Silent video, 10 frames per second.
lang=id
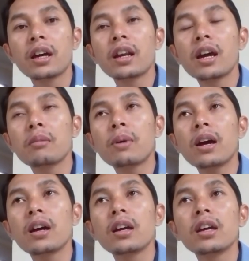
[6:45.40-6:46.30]
karena
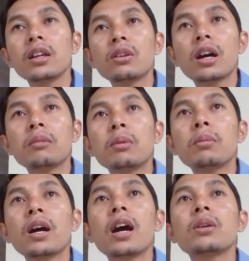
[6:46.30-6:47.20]
apa itu akan
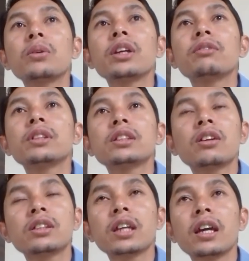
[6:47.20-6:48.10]
mempengaruhi
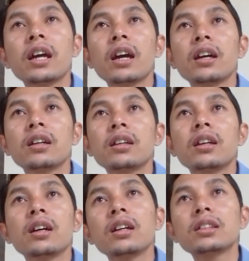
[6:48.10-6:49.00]
visitor saya
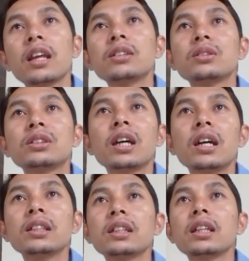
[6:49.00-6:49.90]
e,
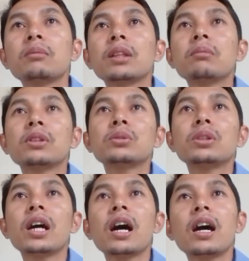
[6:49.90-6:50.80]
selanjutnya jika teman-teman
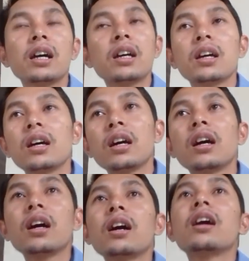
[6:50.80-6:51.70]
sudah
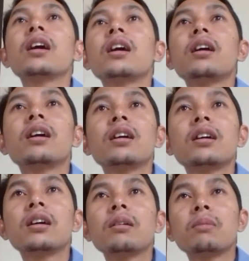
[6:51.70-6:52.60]
e,
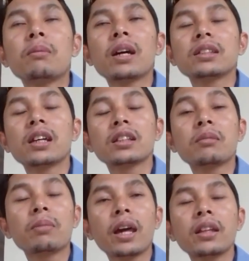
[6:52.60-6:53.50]
memasang
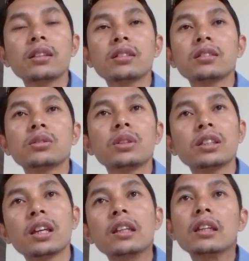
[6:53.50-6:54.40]
template
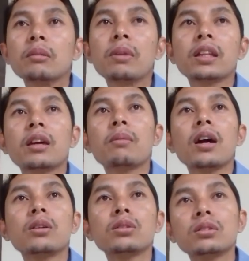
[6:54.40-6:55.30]
sudah setting template yang
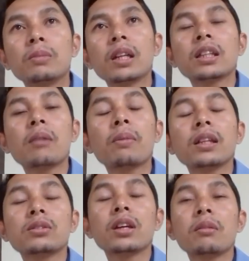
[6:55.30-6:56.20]
bagus,
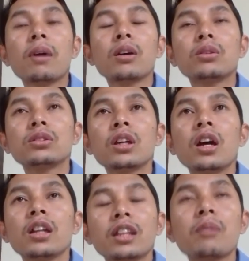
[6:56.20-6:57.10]
menetapkan sudah yang bagus.
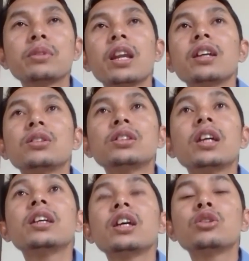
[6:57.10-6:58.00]
Tahap
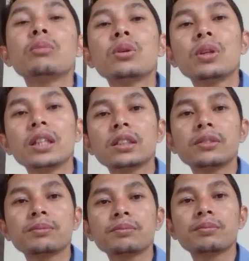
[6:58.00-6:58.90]
selanjutnya yaitu
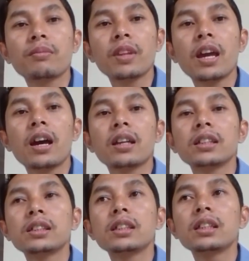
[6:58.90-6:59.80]
menulis. Ya,
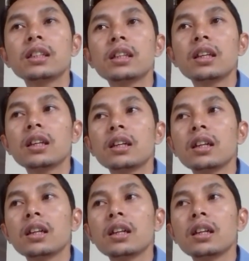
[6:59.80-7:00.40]
di sini